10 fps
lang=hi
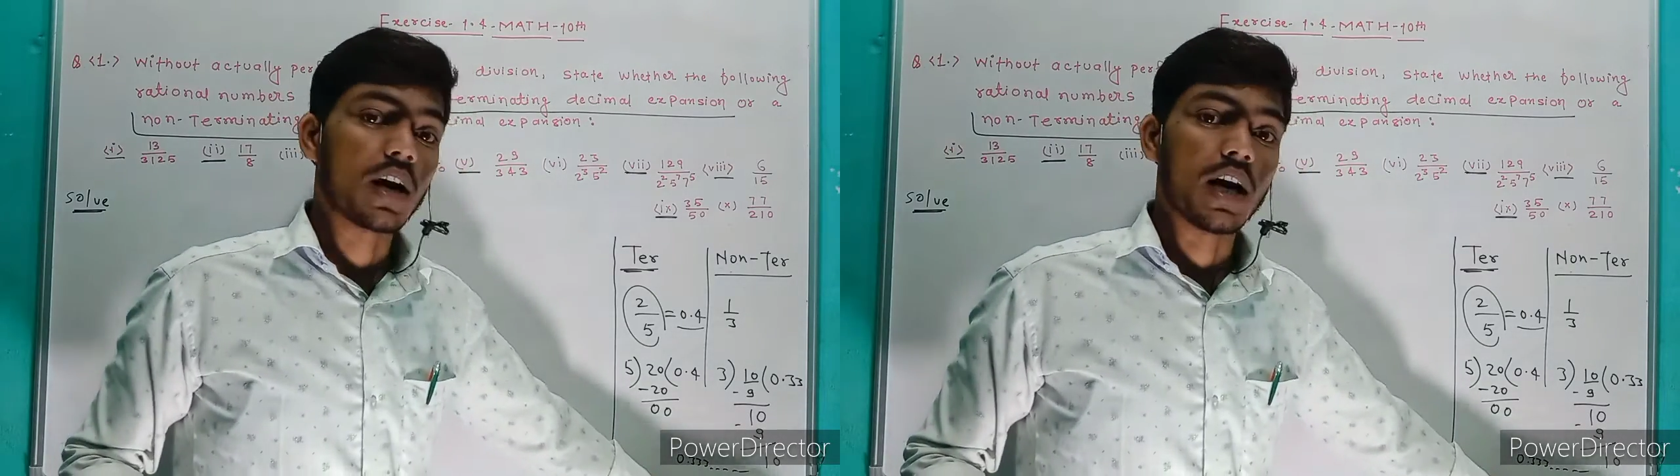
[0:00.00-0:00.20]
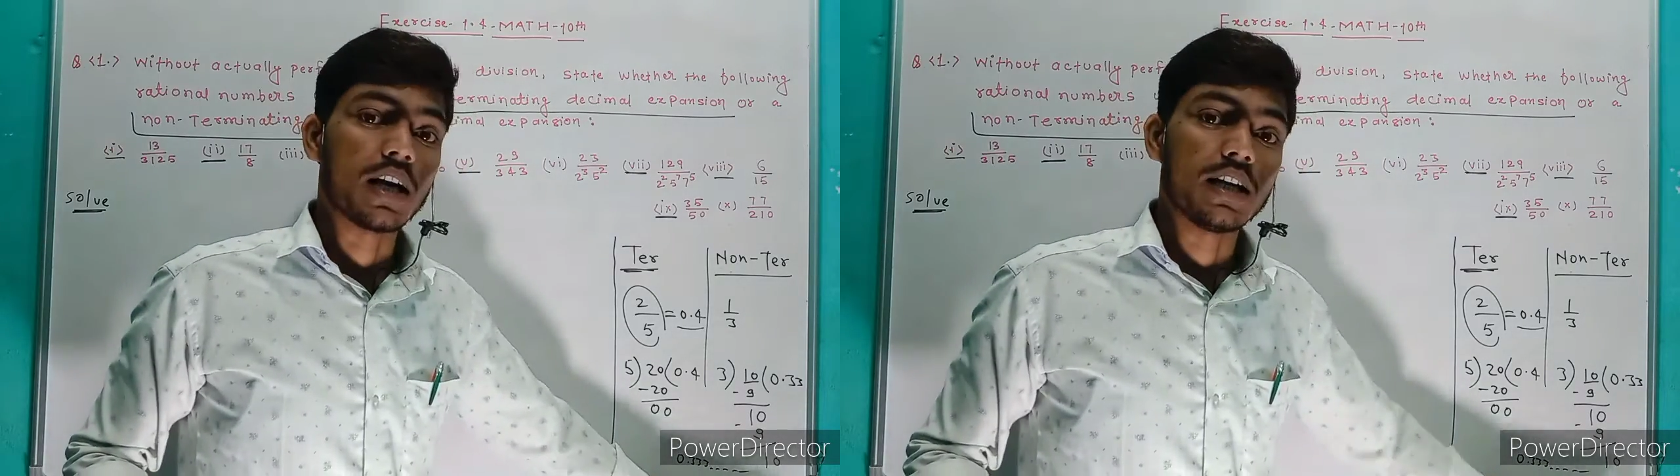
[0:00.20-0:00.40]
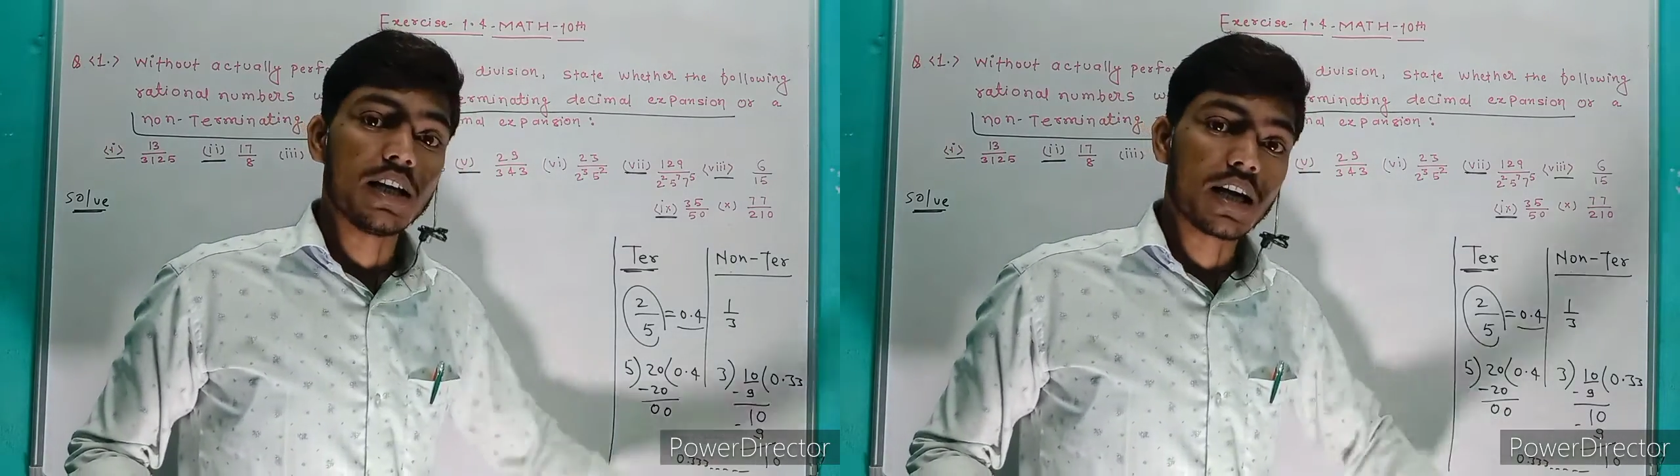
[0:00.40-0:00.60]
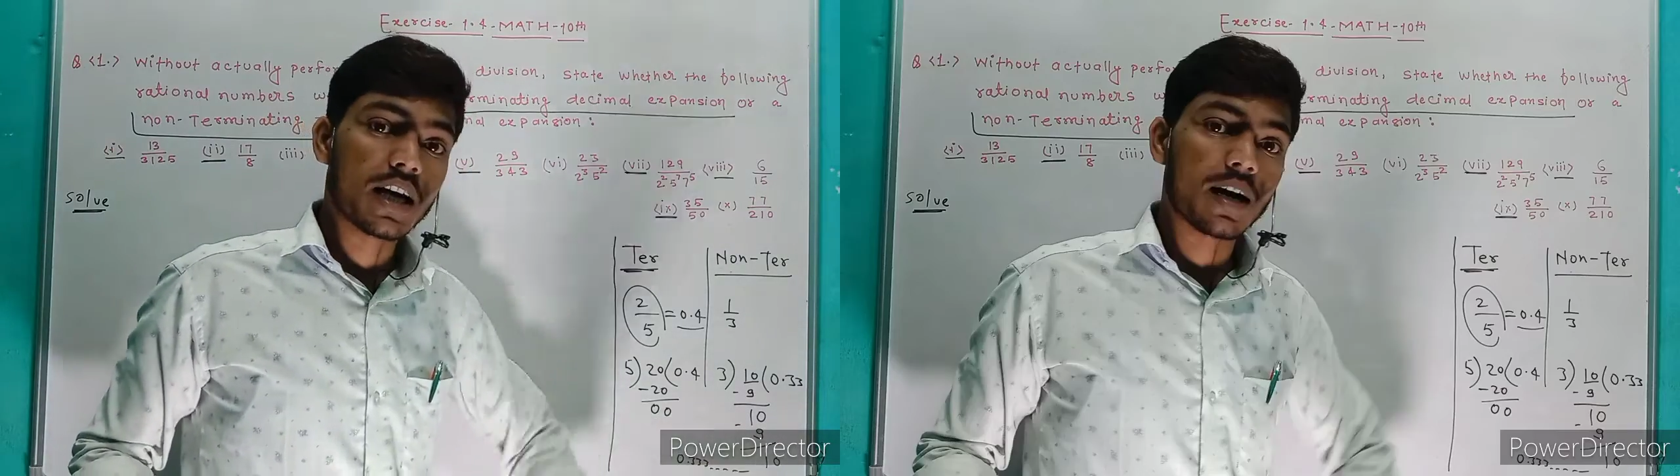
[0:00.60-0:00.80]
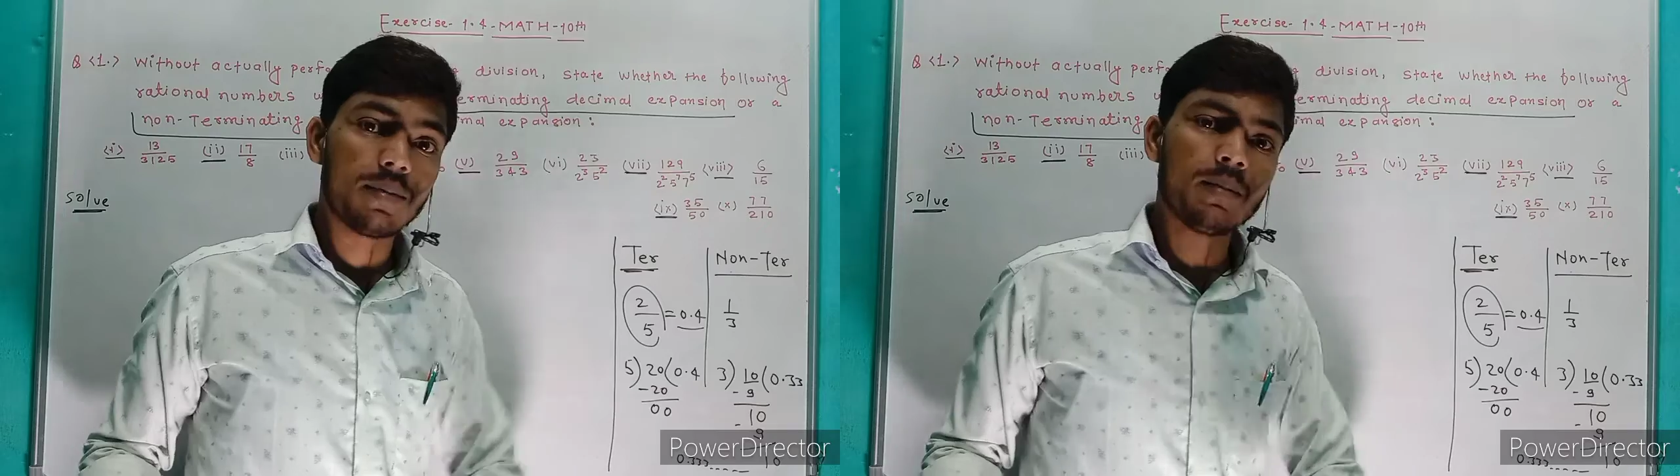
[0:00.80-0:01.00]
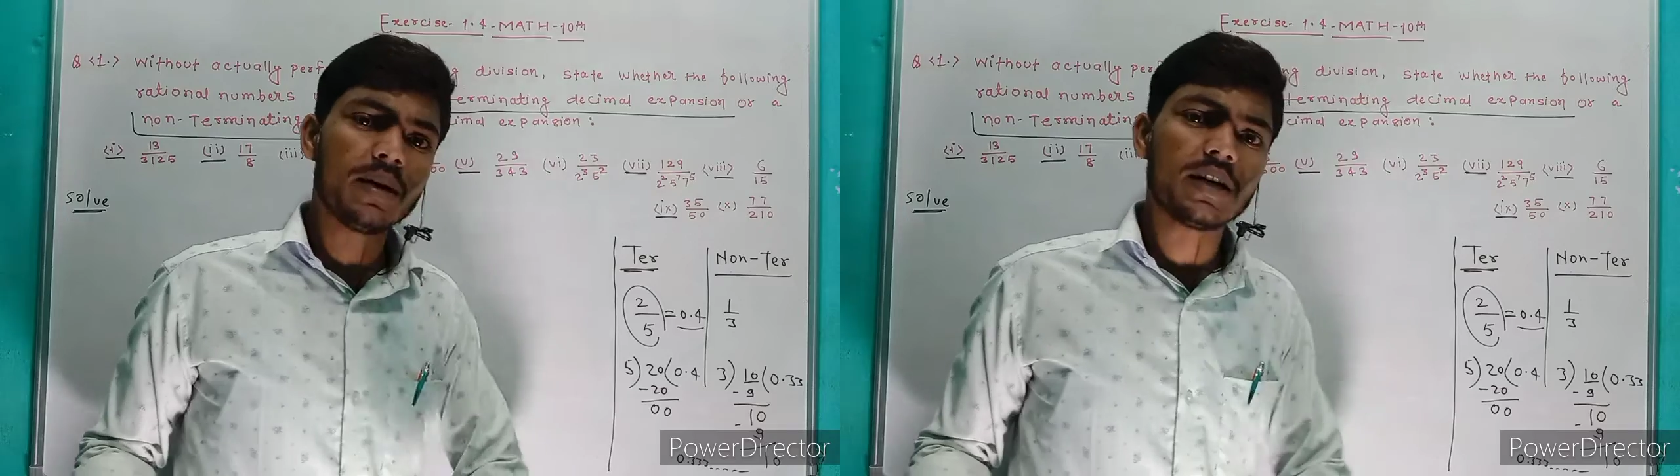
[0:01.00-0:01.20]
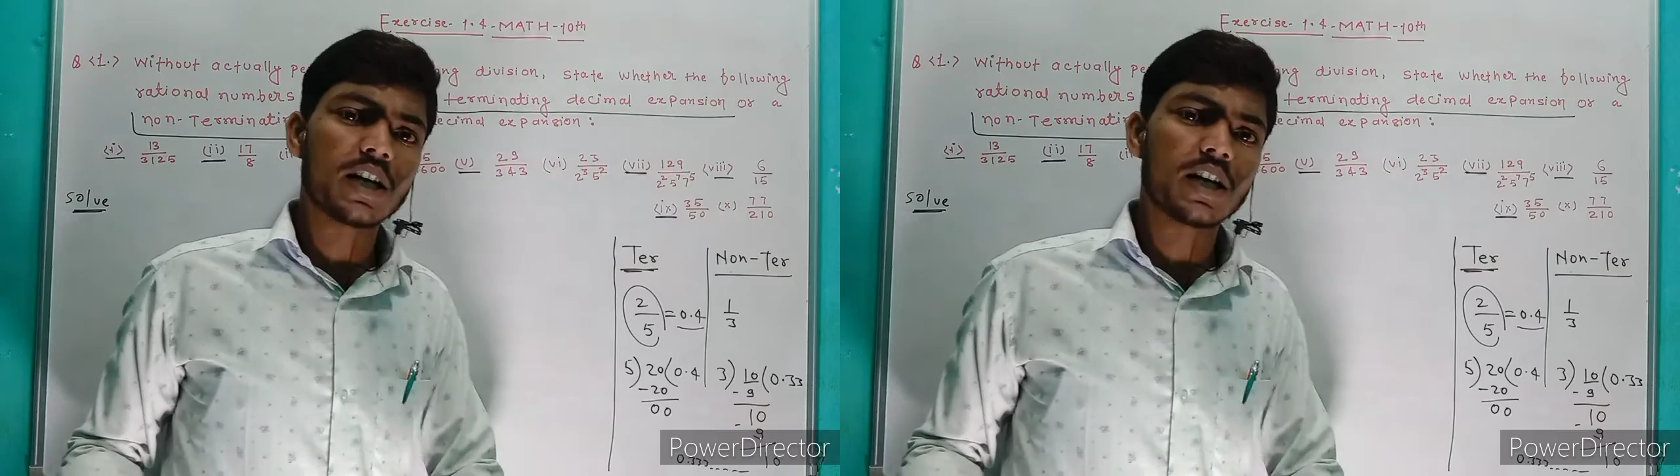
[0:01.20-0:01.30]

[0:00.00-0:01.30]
हो रहा है ये कभी भी